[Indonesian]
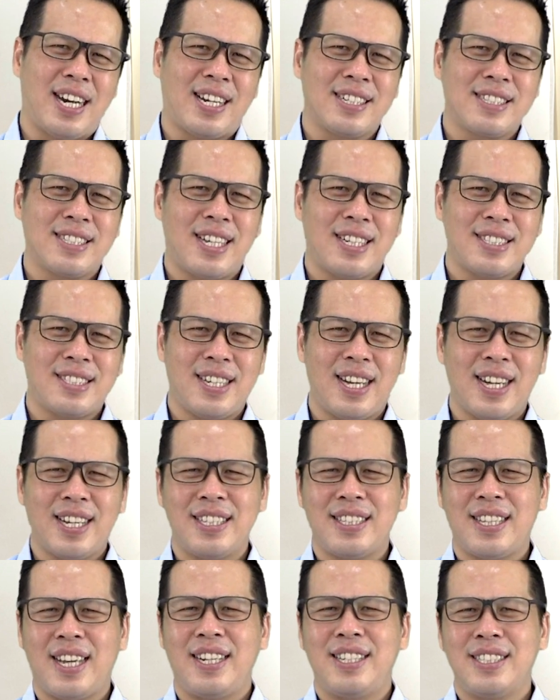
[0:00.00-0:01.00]
raksasa,
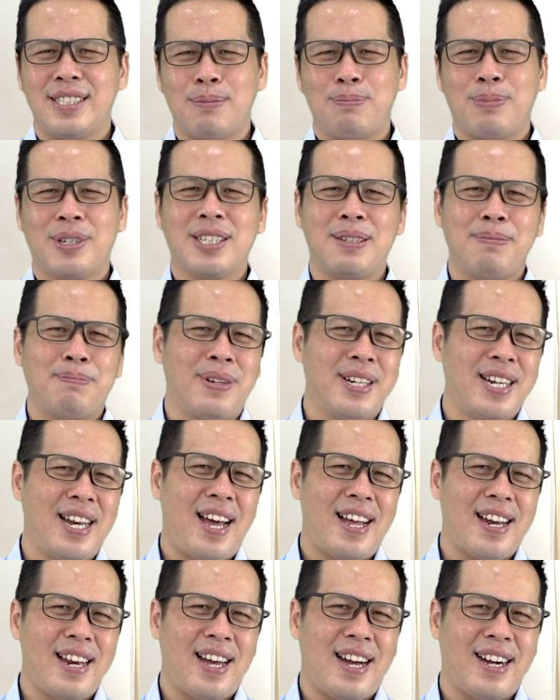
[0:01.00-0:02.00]
kita ini seperti
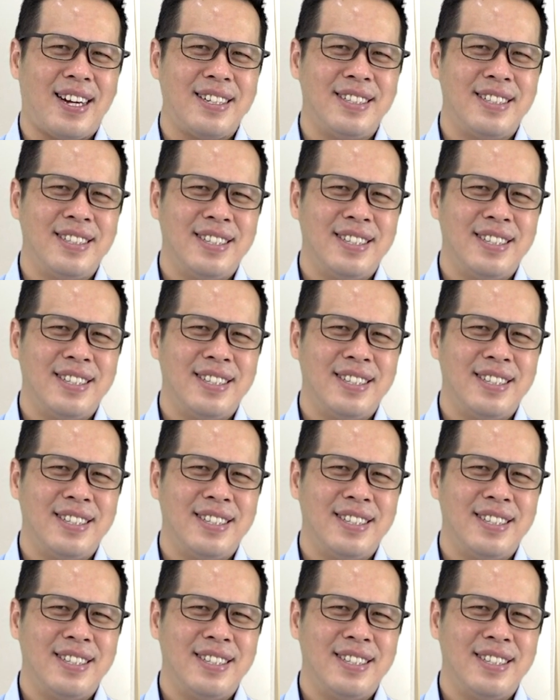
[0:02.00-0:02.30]
belalang.